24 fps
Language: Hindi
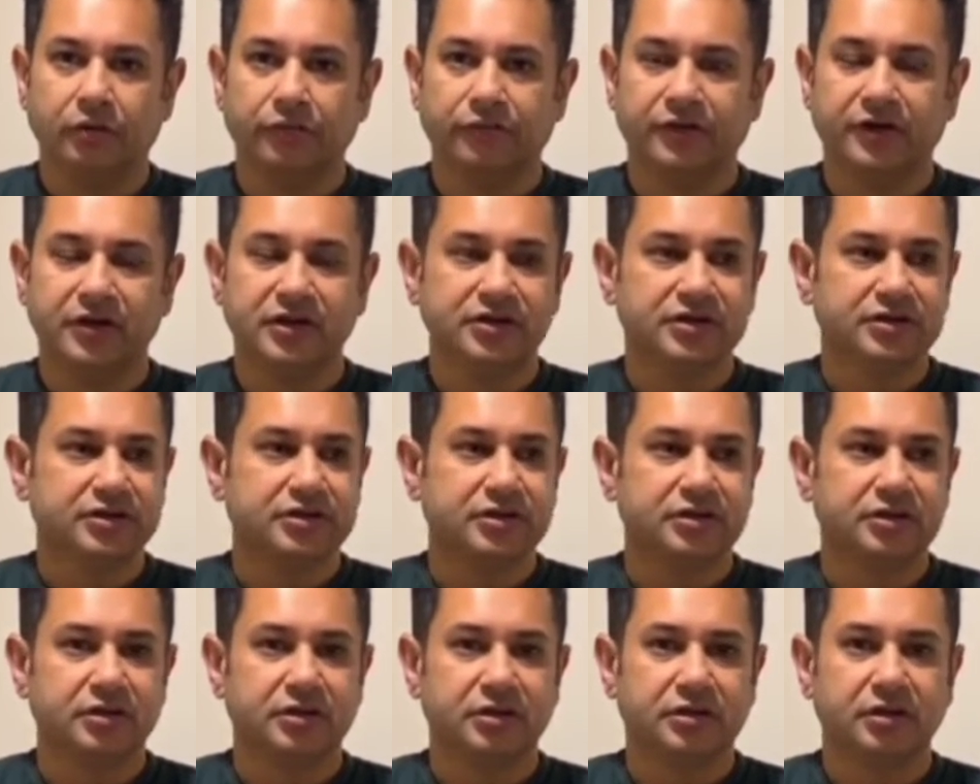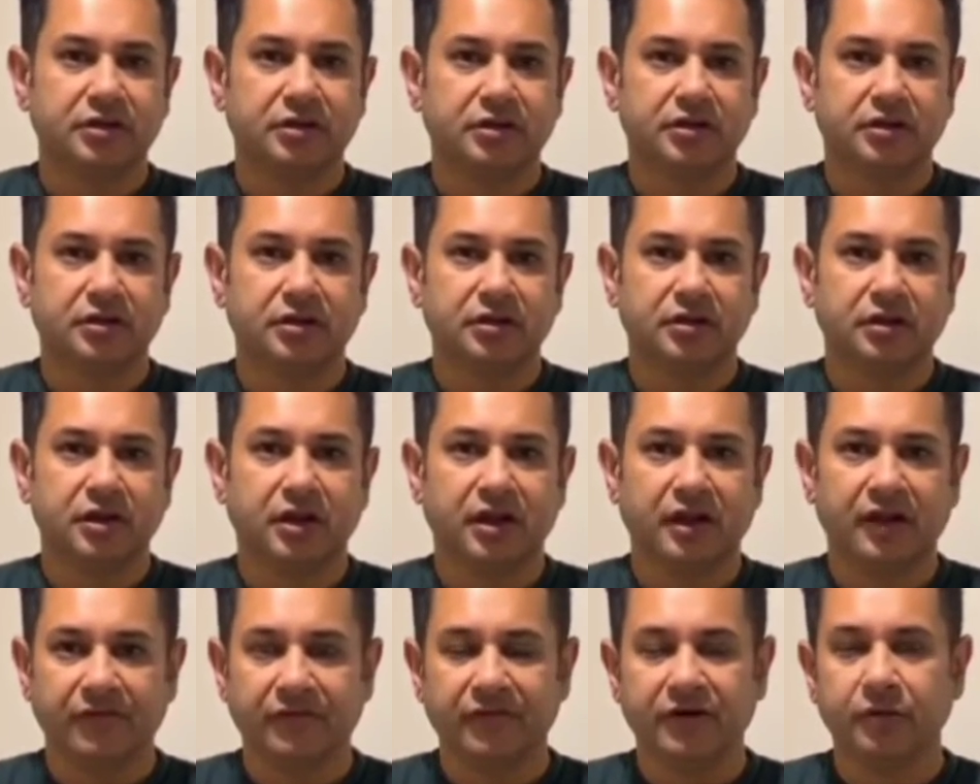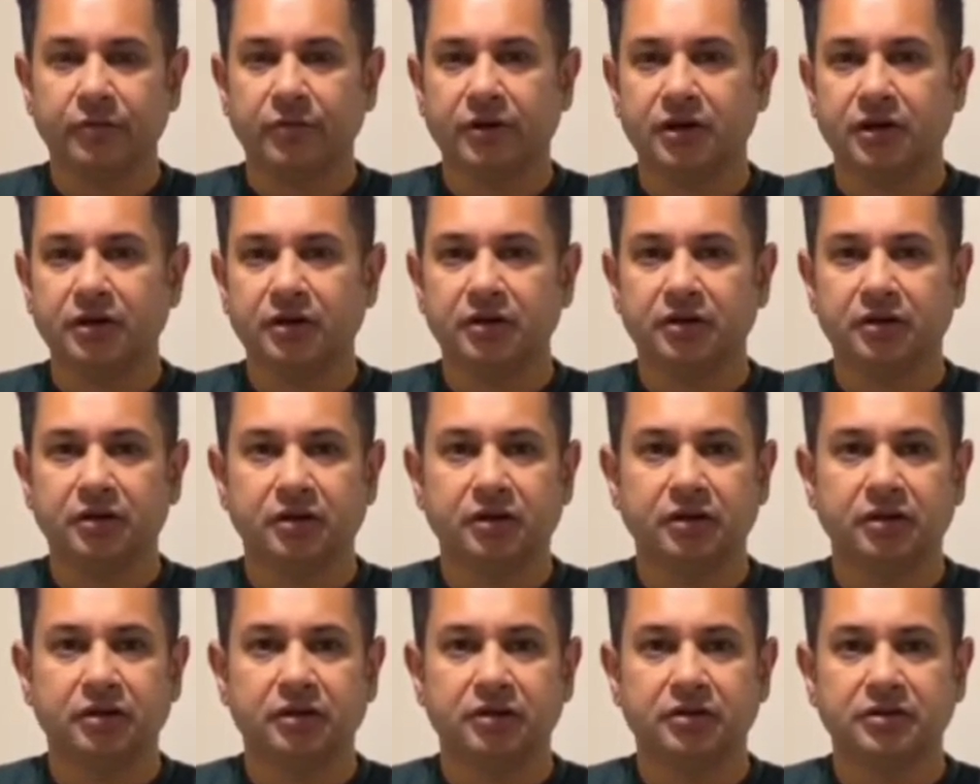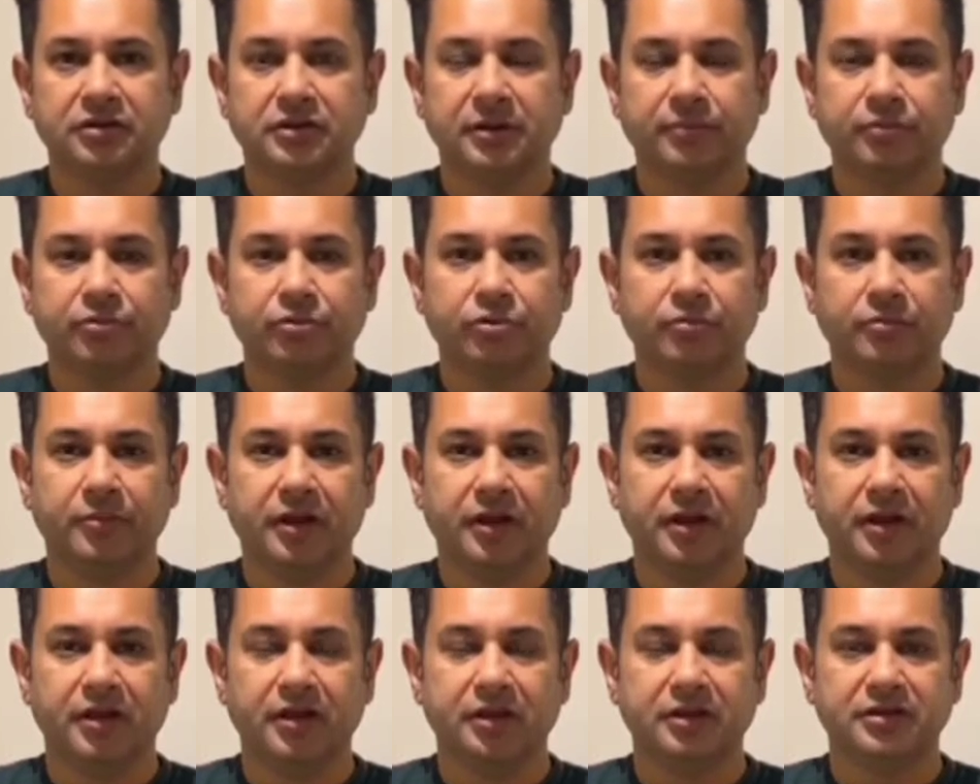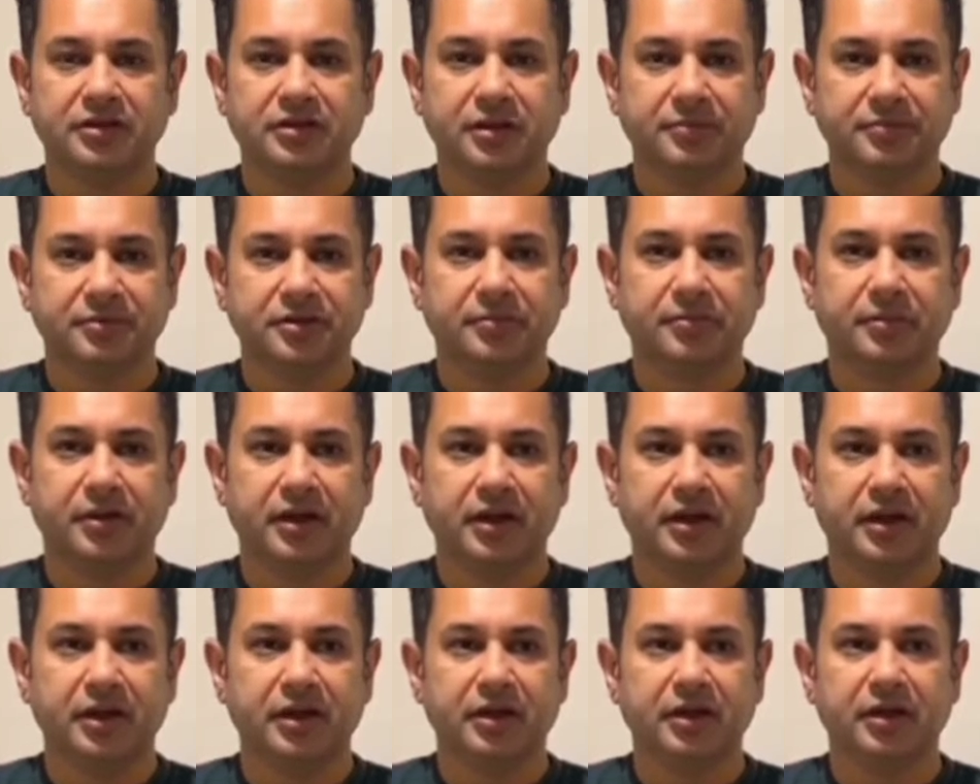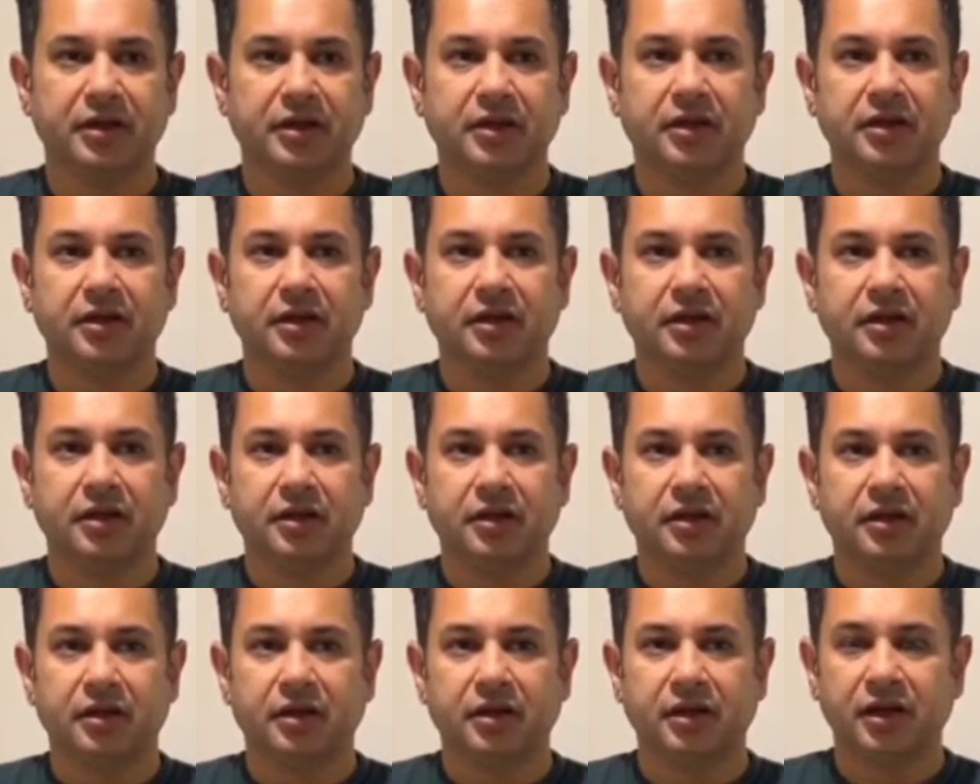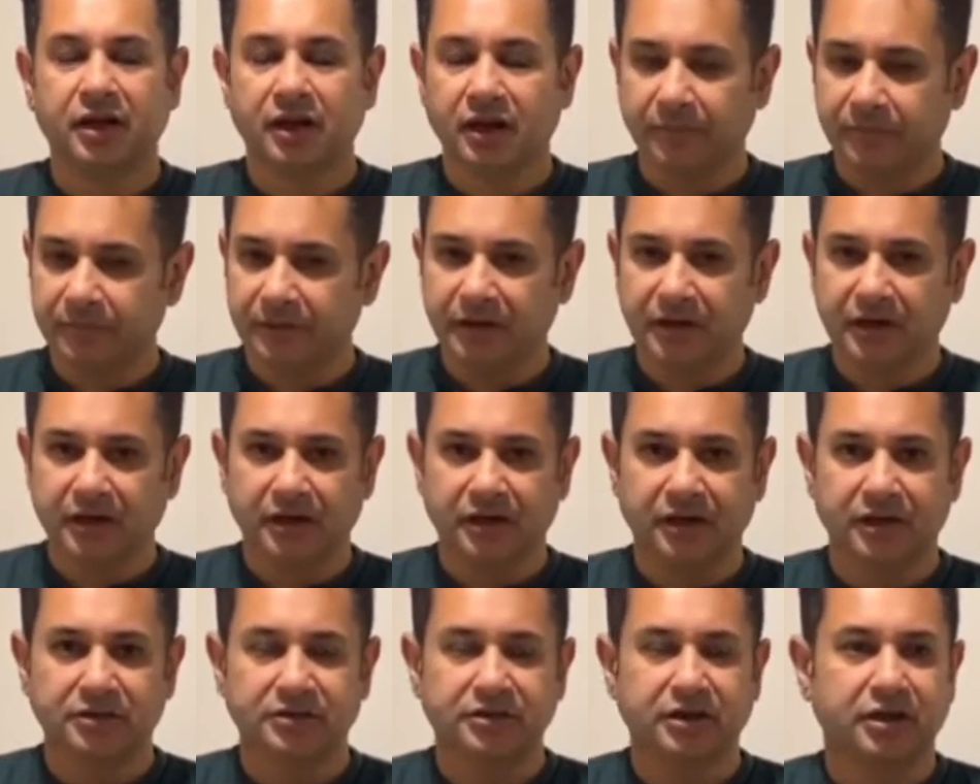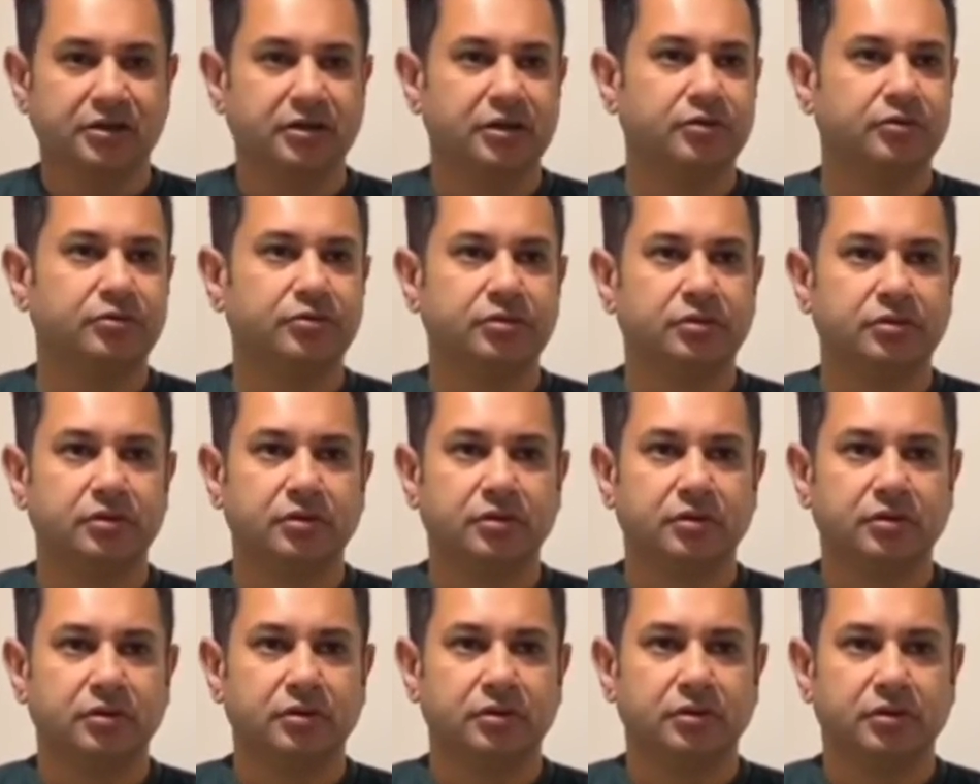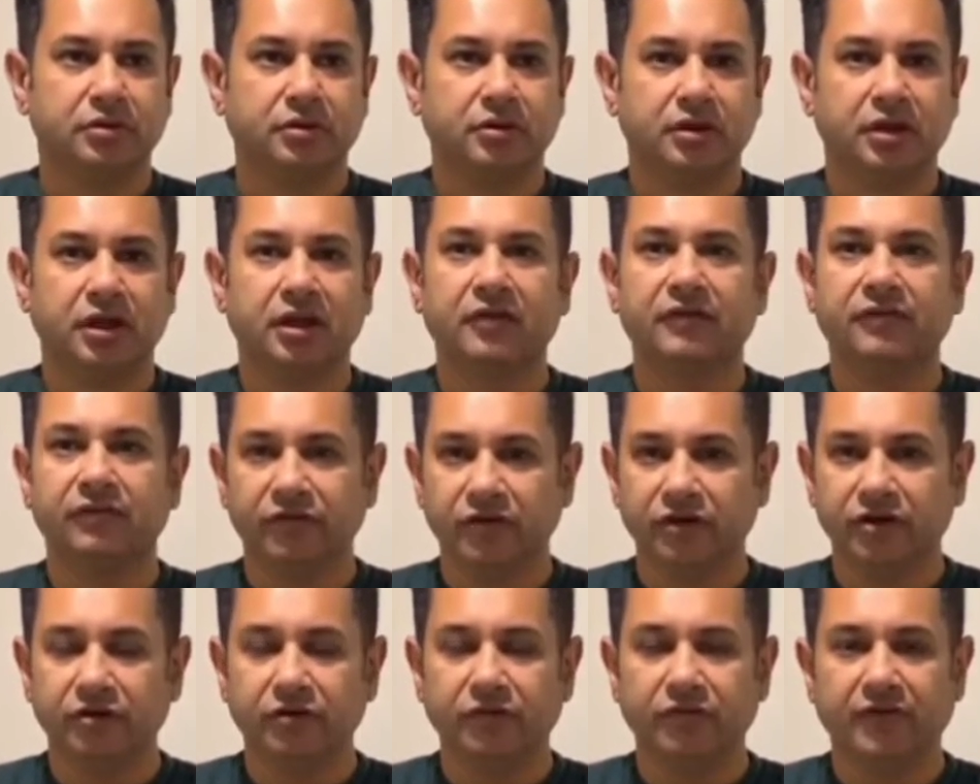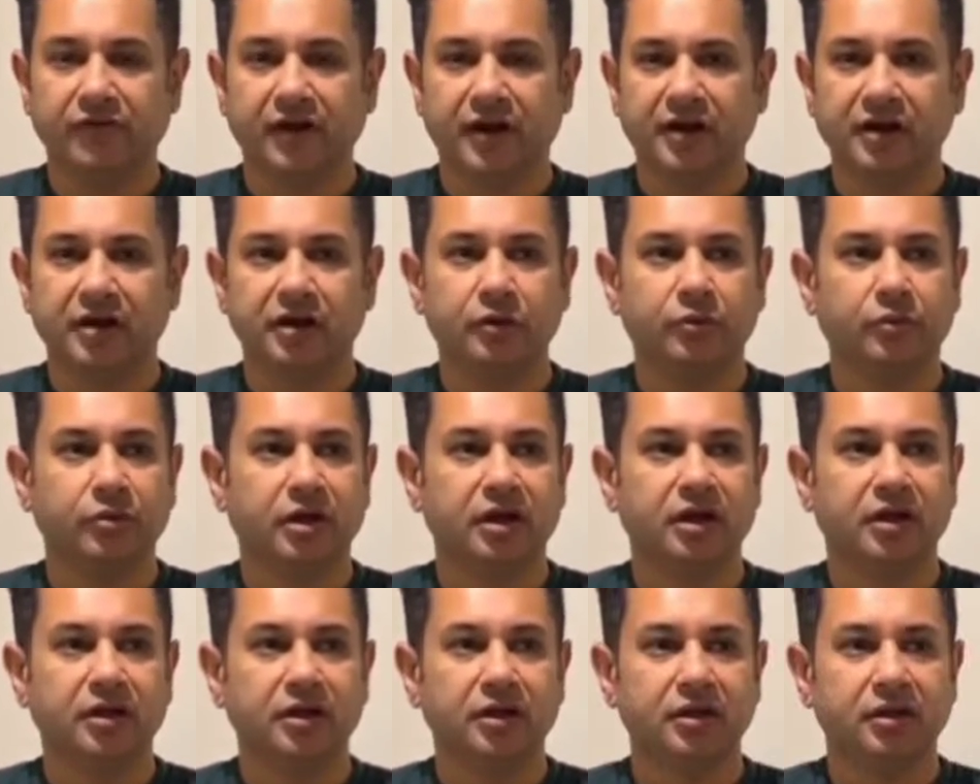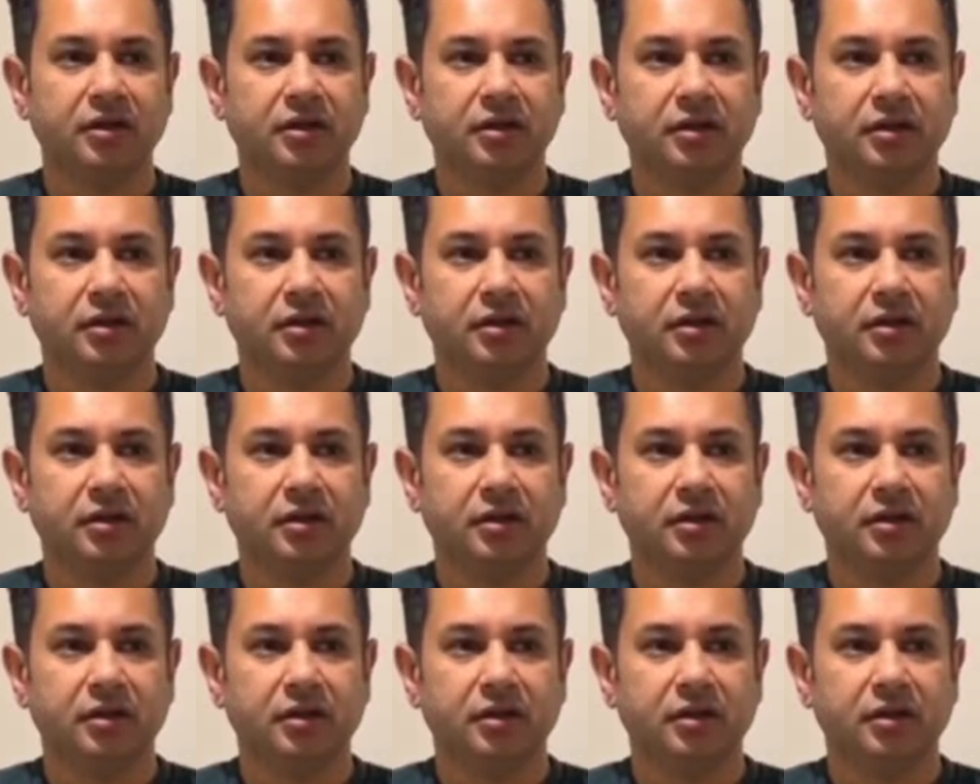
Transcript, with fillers: हेलो फ्रेंड्स एवरीवन सबको मैं सबसे पहले एक अपील करना चाहता हूँ एक वीडियो वायरल हुआ है